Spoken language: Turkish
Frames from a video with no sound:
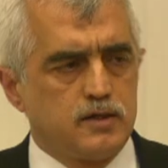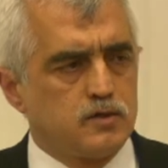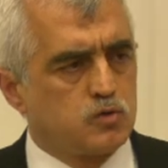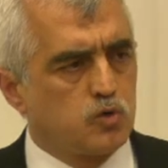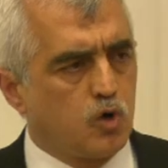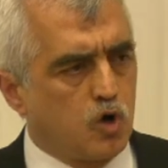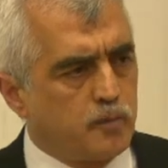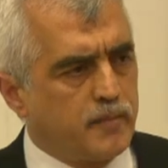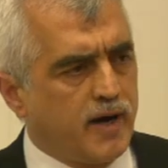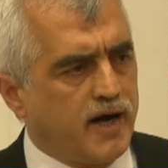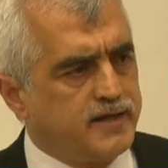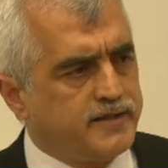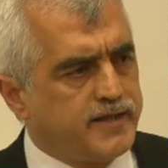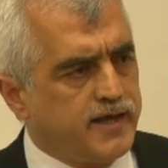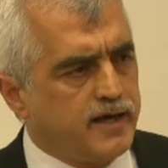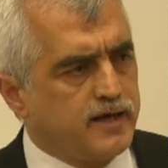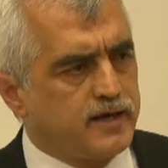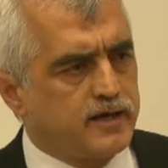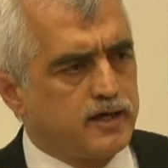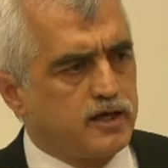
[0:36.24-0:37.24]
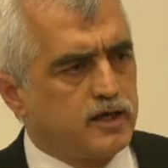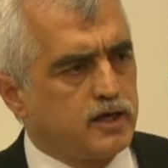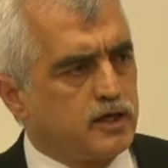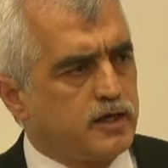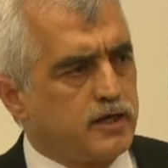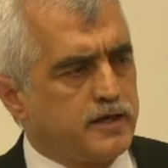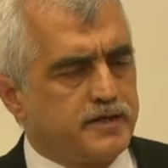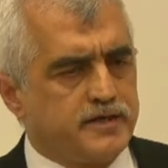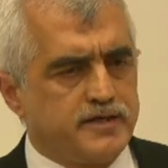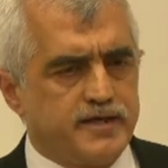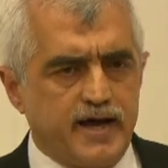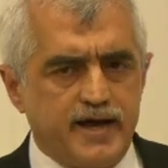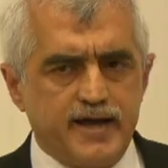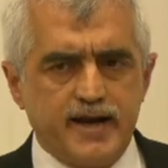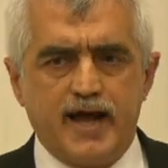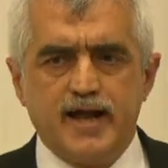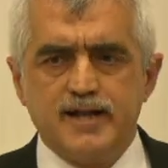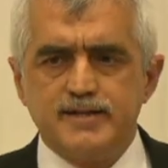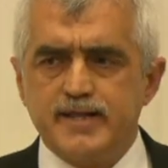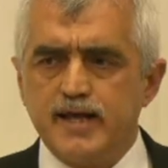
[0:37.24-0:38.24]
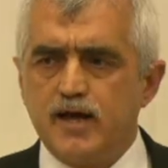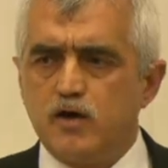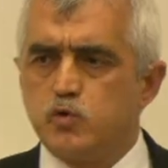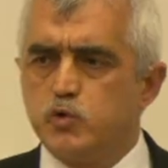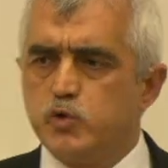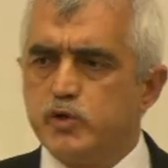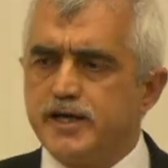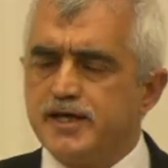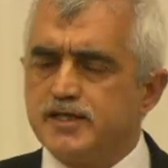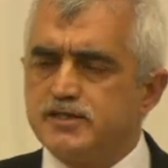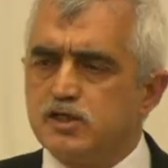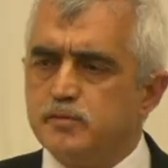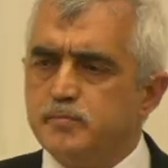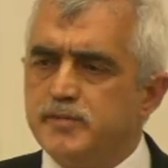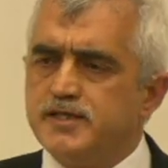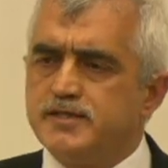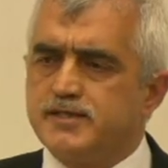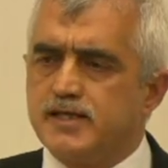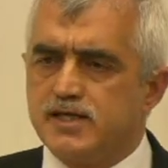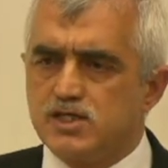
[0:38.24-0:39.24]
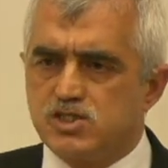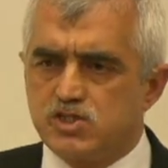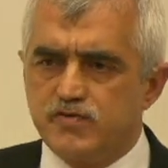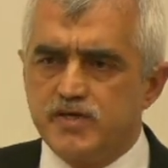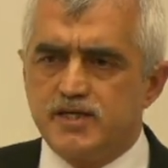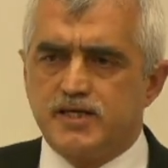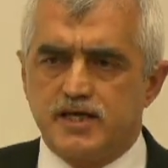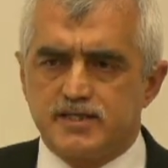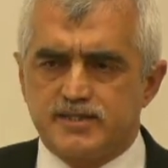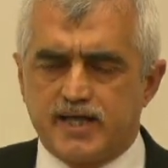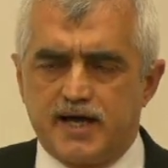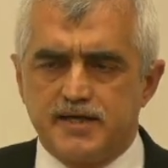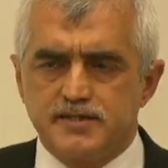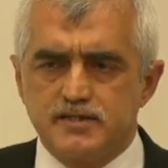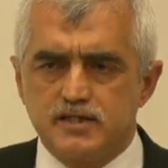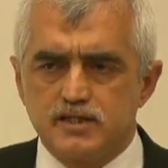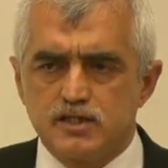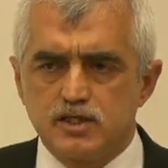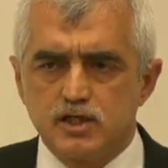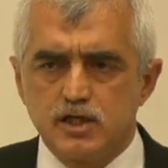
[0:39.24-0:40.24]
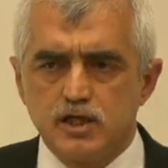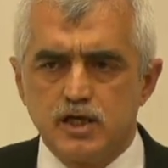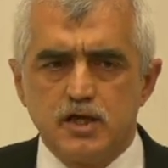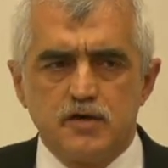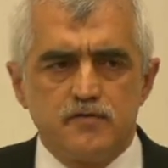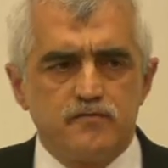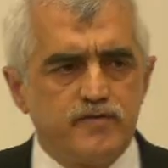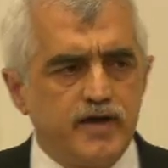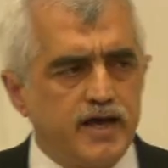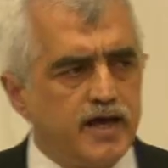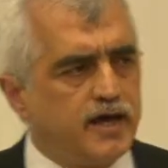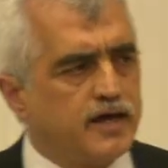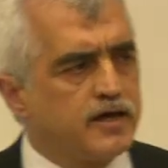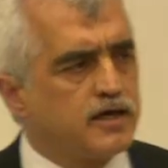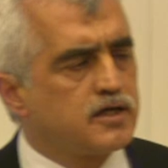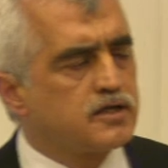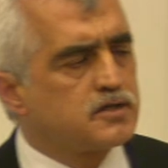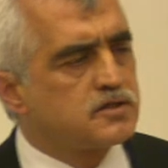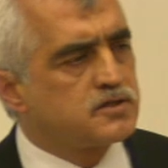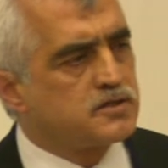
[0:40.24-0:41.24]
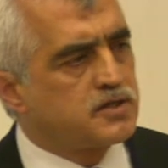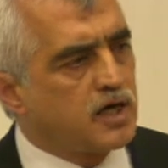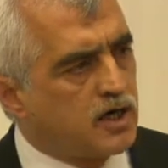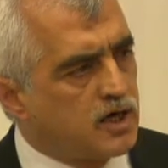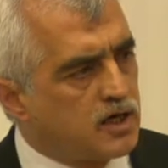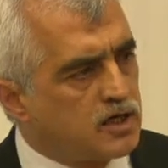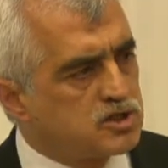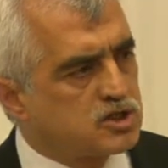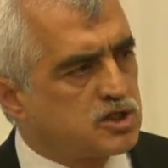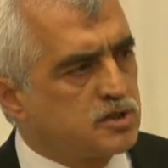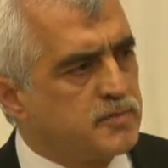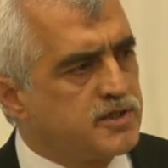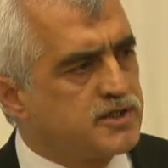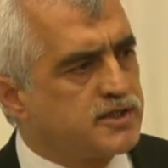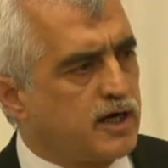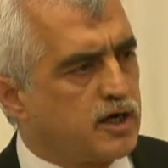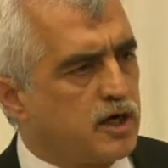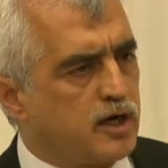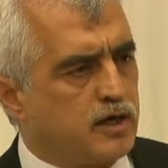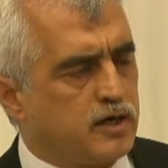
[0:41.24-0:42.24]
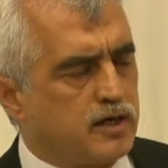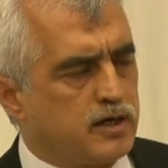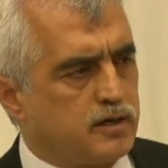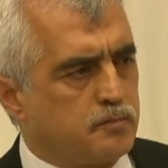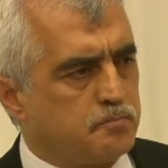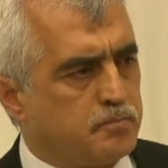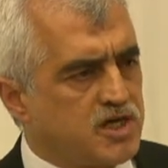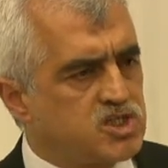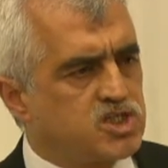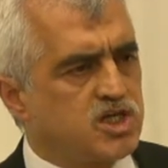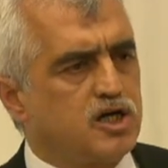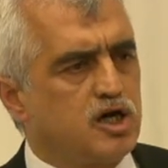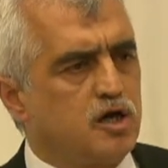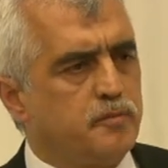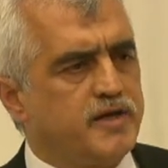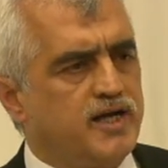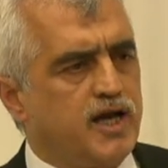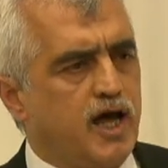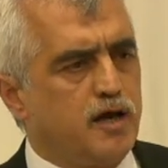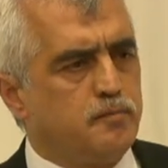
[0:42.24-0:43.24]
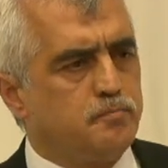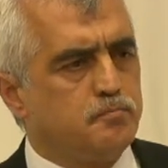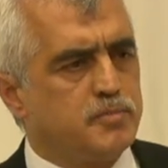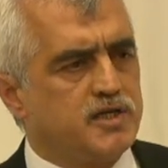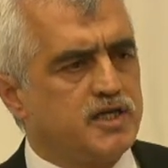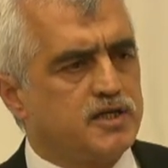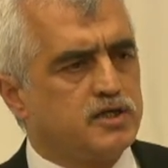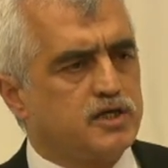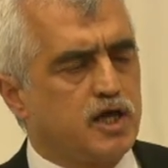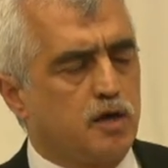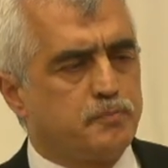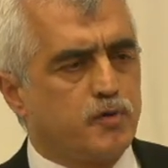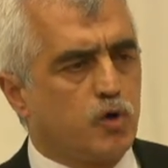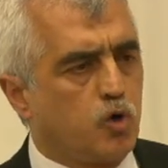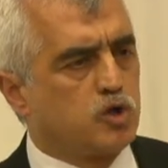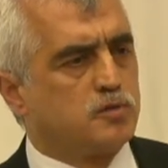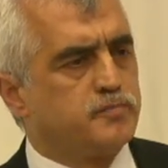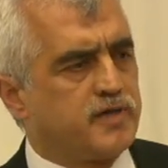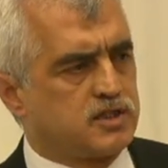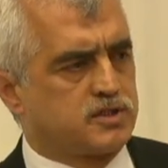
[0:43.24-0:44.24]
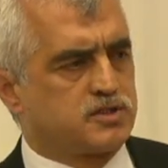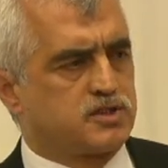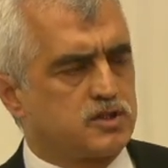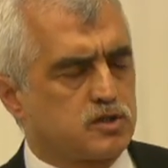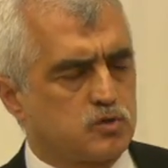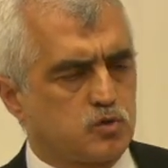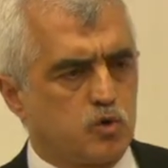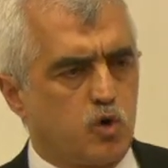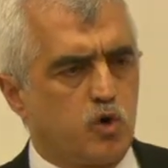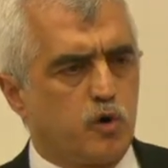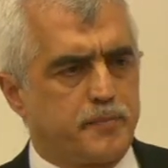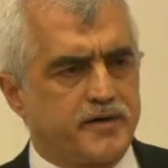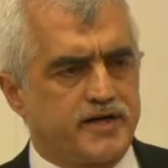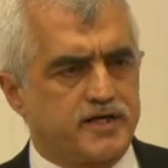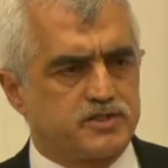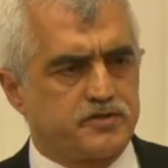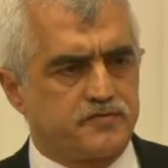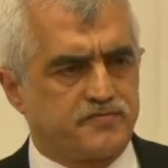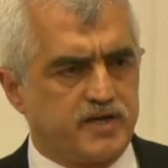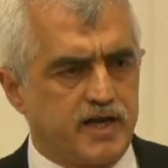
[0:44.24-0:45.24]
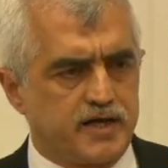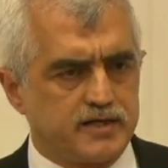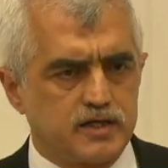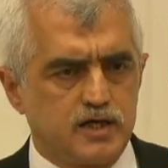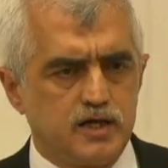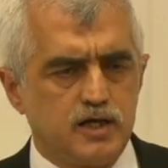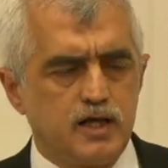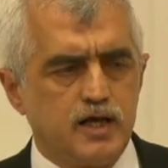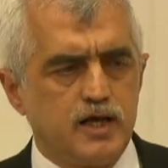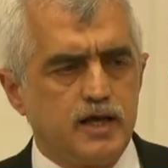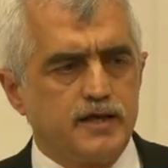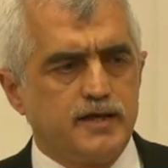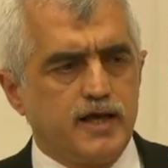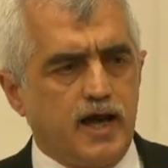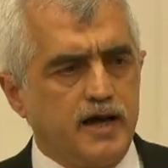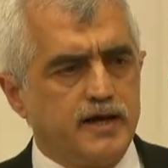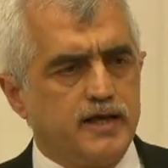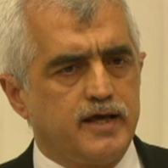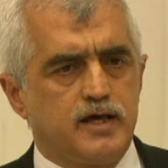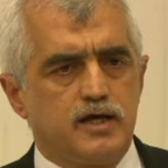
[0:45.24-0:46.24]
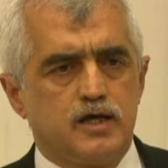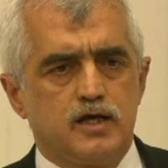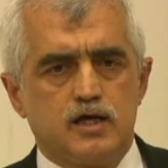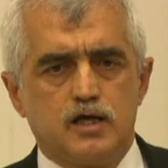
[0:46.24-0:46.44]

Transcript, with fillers: Normalde yerelde üretimi teşvik eden ve dağıtımı da başarabilen bir yapı olmalıdır kooperatifler. Yani